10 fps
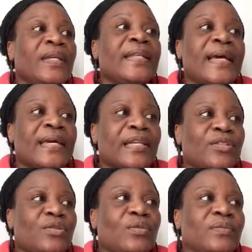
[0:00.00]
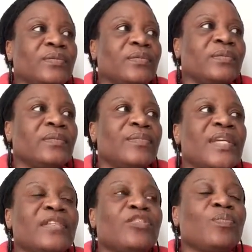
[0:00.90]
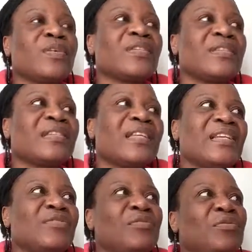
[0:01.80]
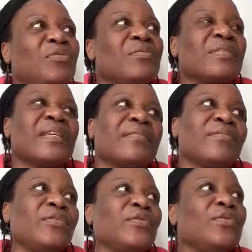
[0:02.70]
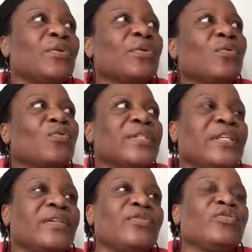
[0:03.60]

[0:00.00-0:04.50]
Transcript: Il a raison. Mais je pensais que c'est les deux côtés.